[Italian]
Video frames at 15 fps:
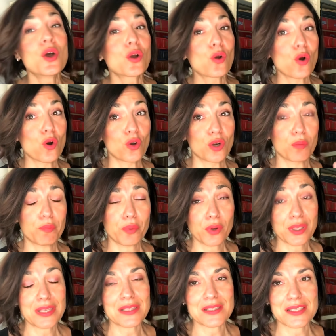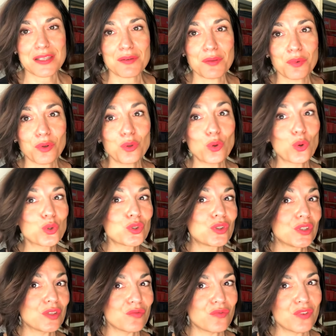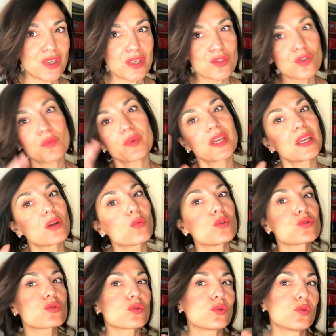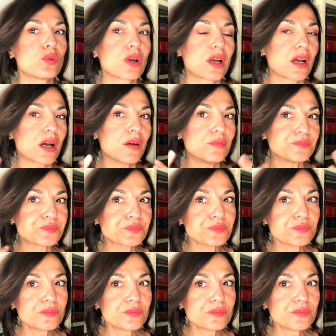con pochissimi prodotti viso per questo look